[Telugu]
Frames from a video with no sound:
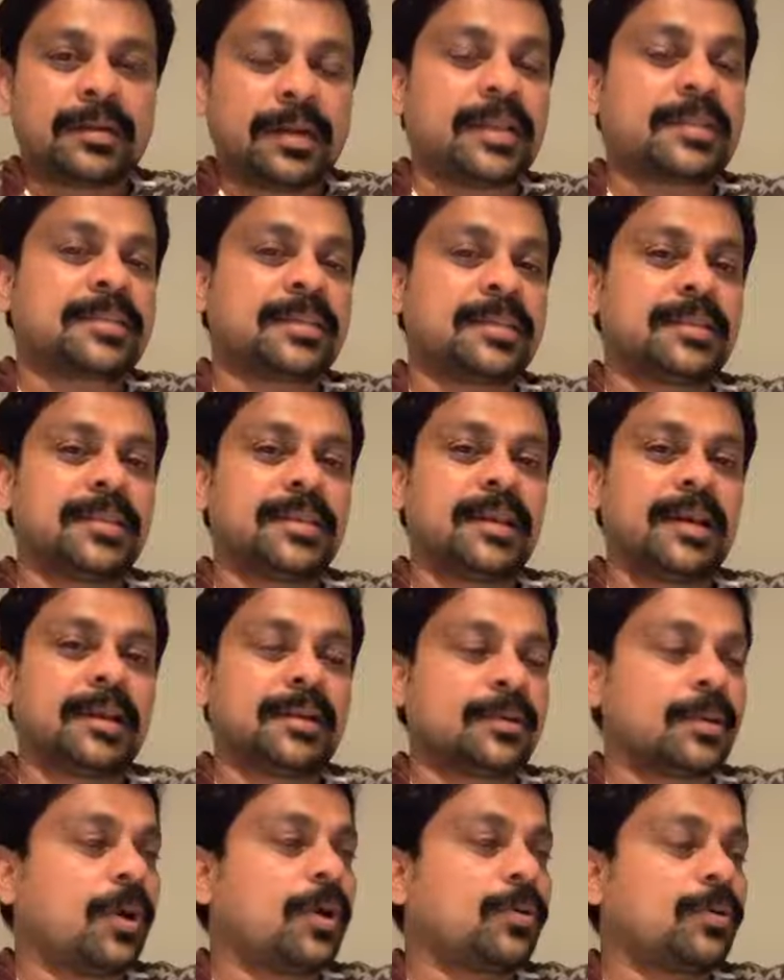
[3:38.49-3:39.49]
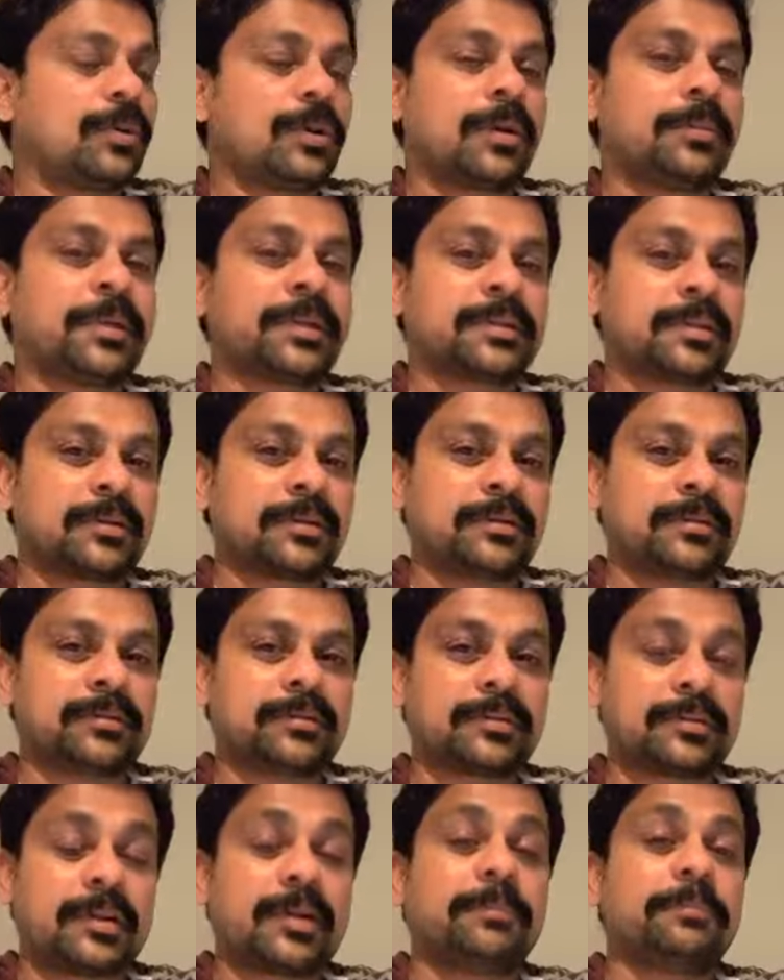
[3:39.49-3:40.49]
నచ్చింది అని టాక్ ఉంటే మాత్రం
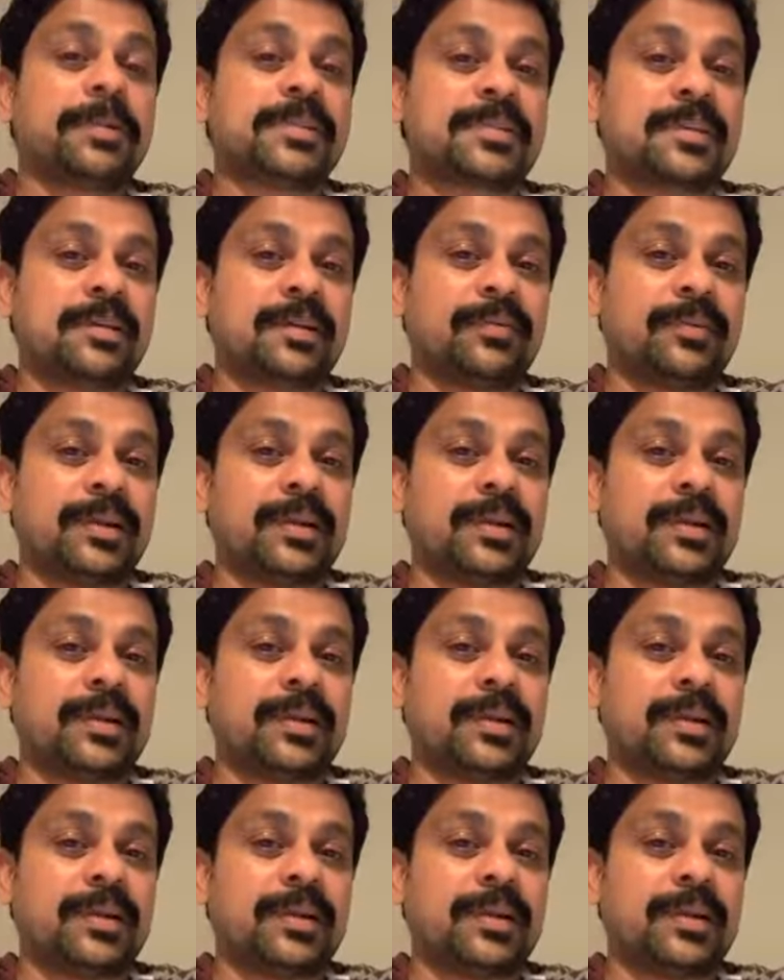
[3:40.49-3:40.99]
కంపల్సరీగా